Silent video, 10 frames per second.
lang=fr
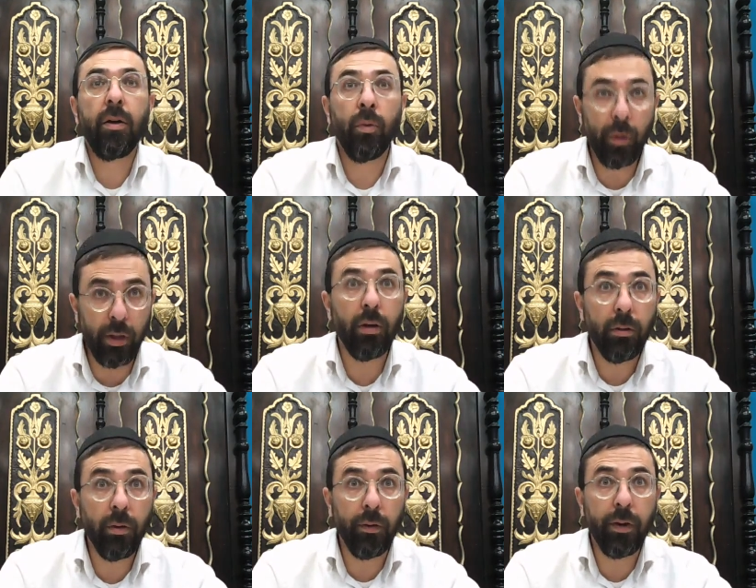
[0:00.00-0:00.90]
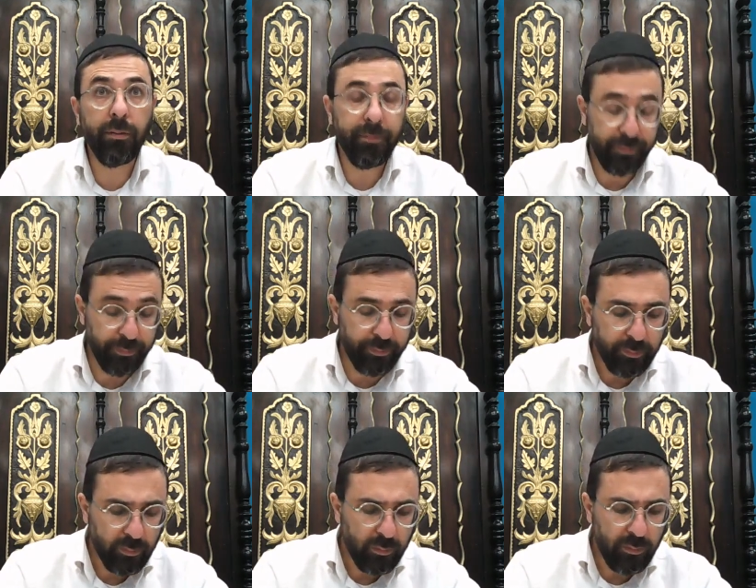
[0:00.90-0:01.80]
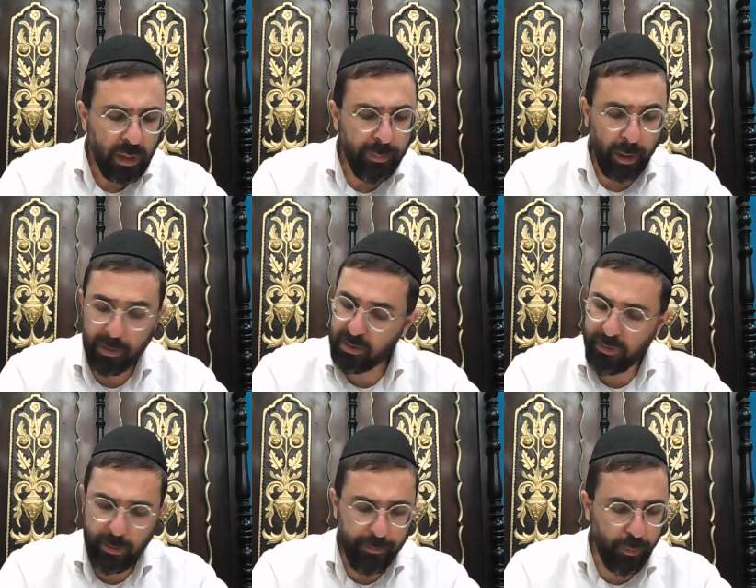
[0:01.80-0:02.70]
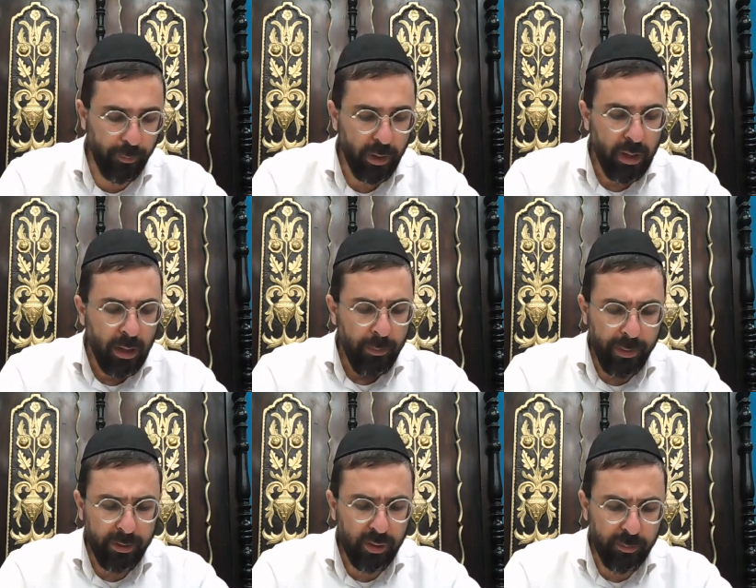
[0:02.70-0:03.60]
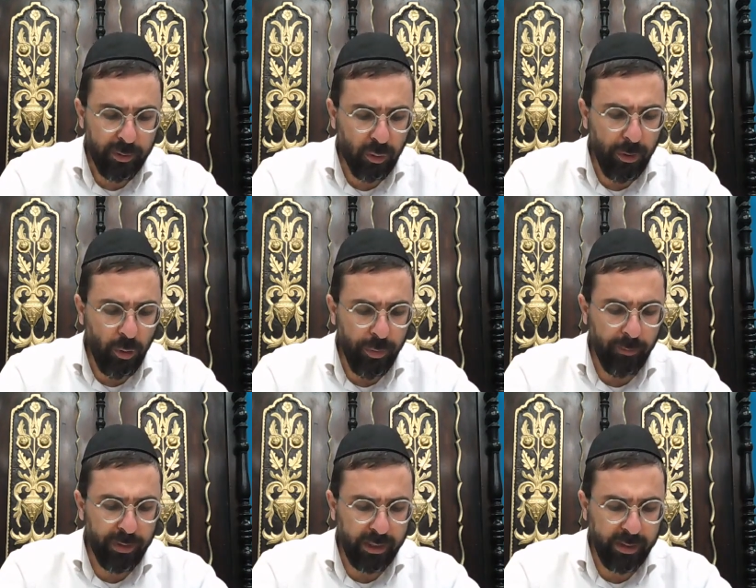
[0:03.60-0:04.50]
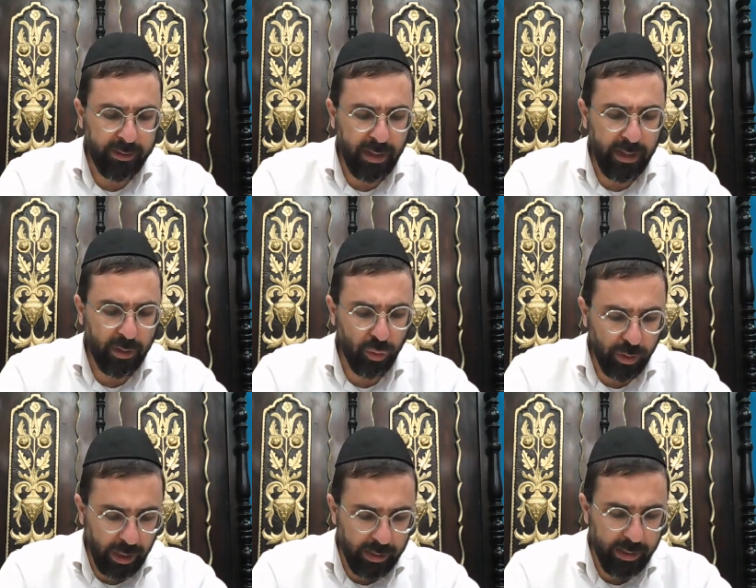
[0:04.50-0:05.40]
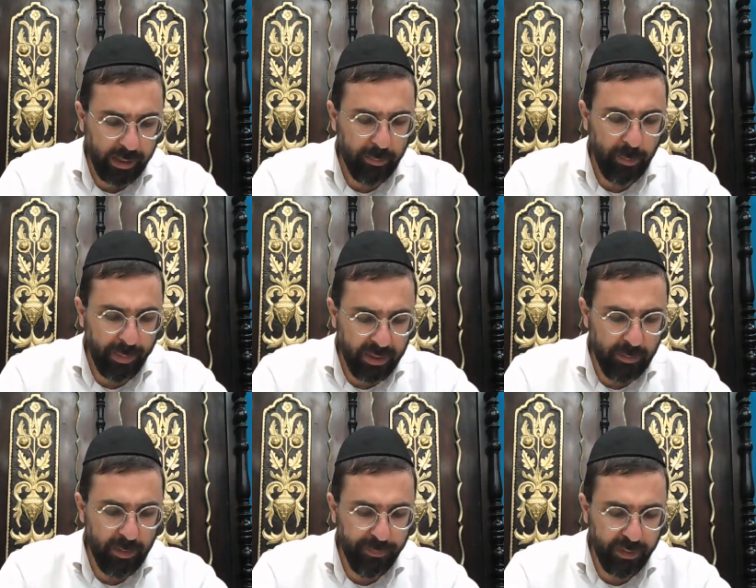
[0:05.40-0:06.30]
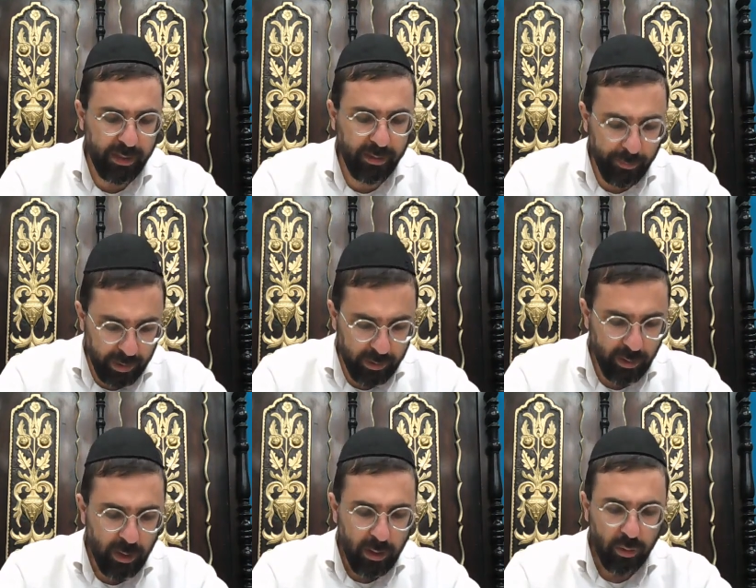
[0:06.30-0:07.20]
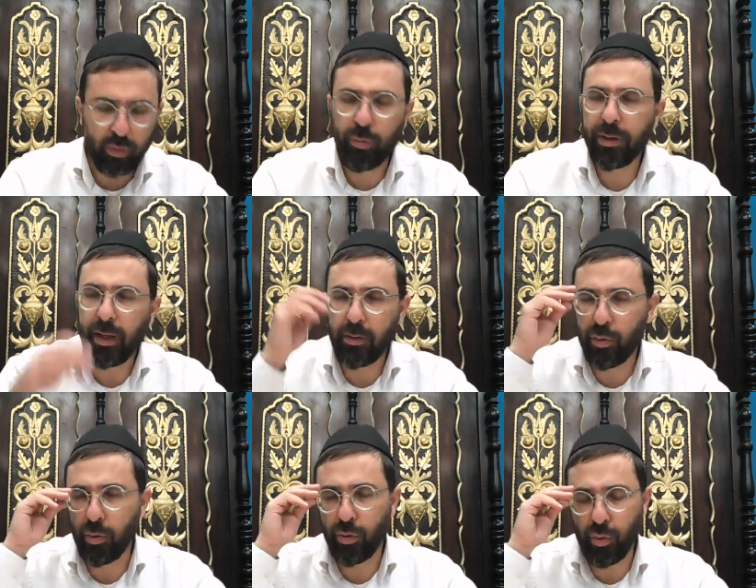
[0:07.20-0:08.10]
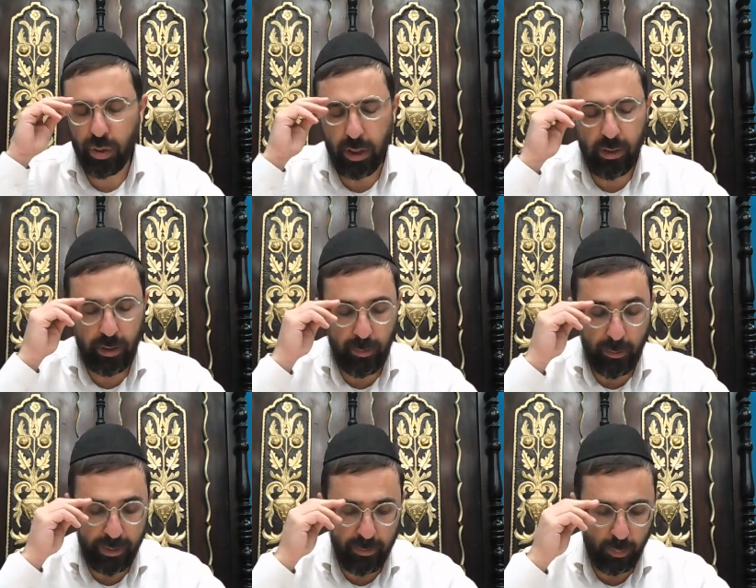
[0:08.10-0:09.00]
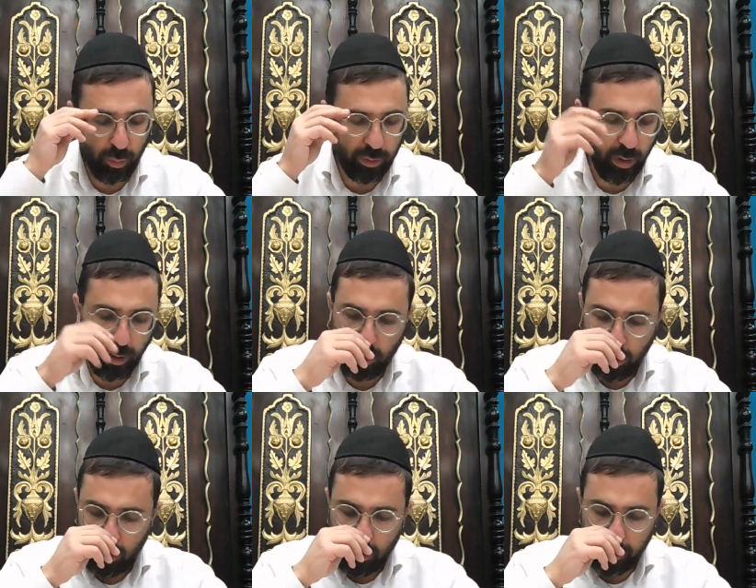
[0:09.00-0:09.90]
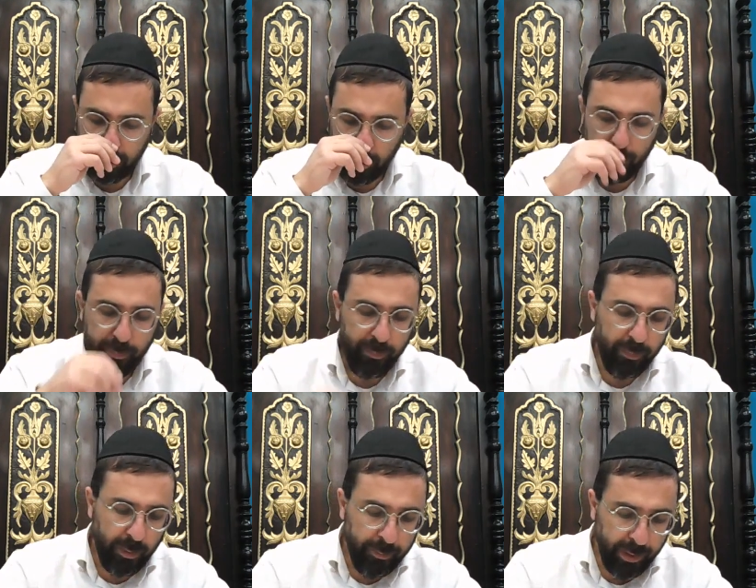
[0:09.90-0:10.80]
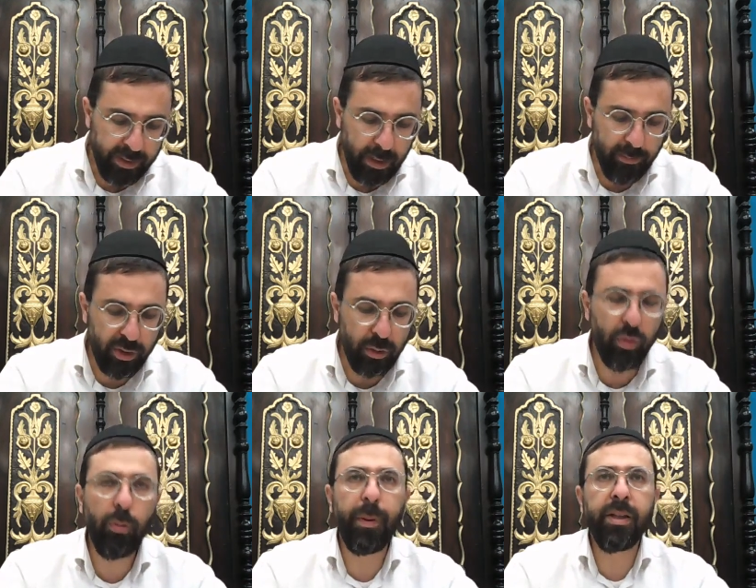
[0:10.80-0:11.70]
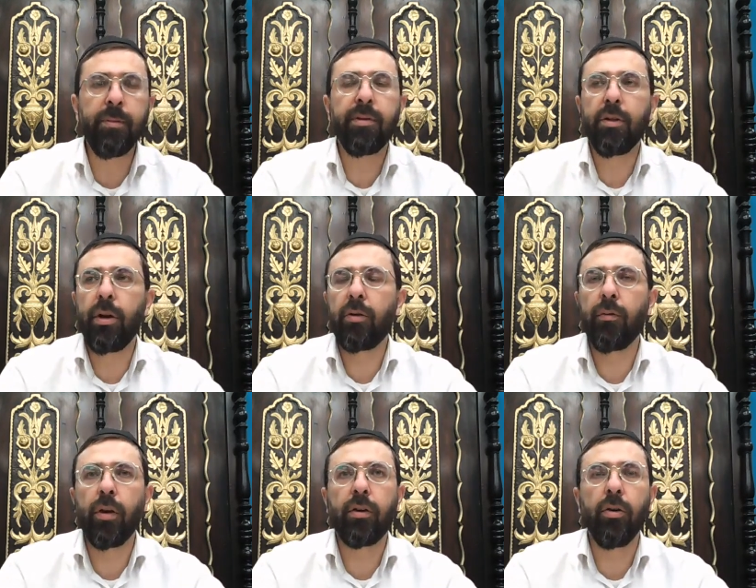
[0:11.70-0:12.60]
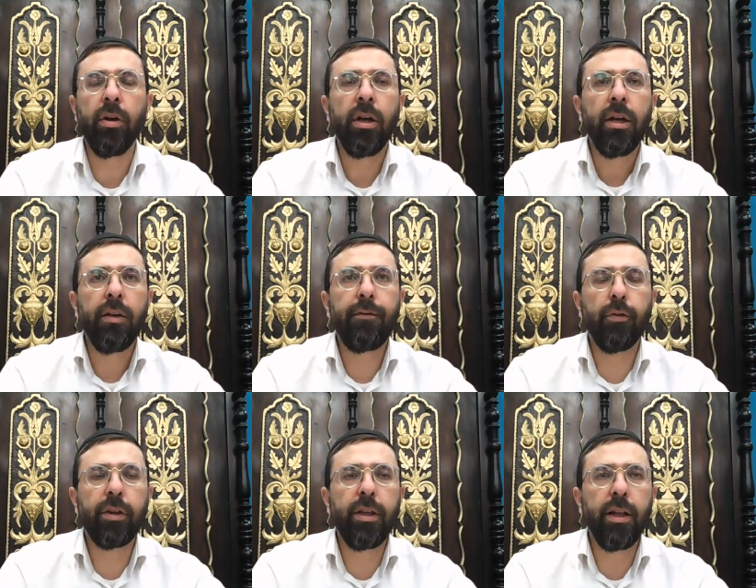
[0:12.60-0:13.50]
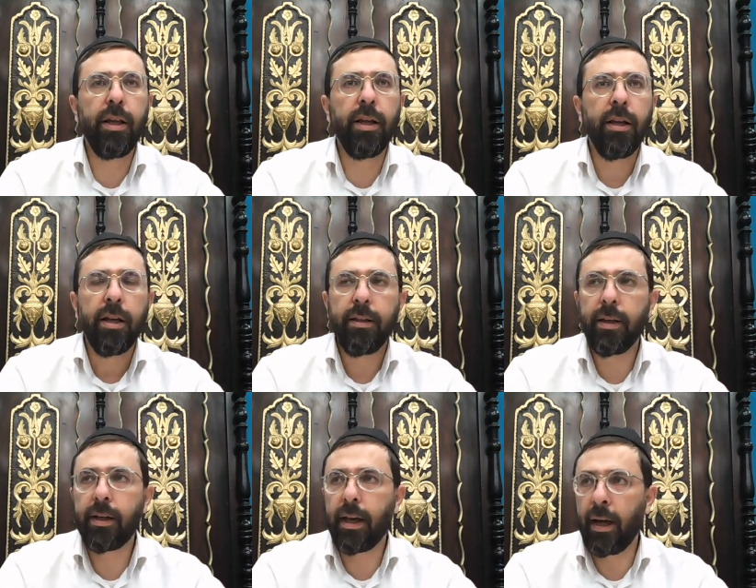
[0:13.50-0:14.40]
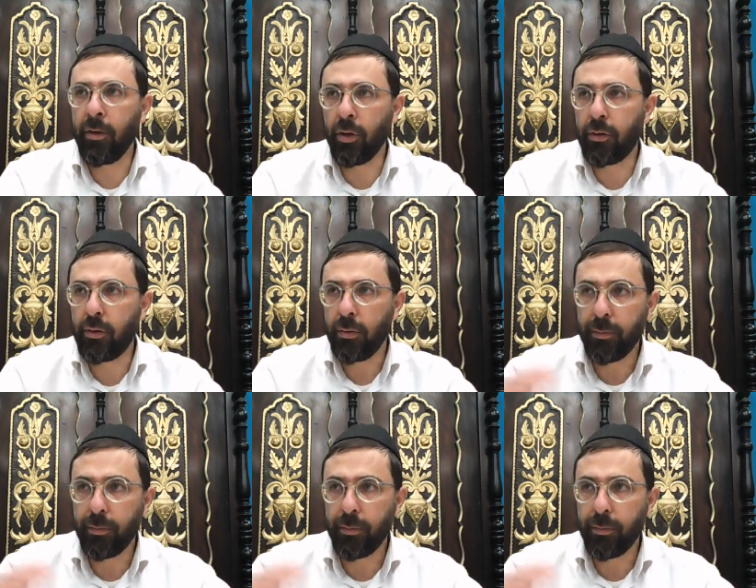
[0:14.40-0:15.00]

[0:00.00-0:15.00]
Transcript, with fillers: Oui, ouais, ouais. Apparemment, ils avaient la même forme. Ben Zuma Omer, Venatata la Shulchan, Lechem Apanim, Lefanaï Tamid. Donc tu mettras sur le Shulchan Lechem Apanim tout le temps. Lechem Panim, shiulopanim. Panim. C'est de là qu'on voit qu'il faut qu'il ait des cranotes.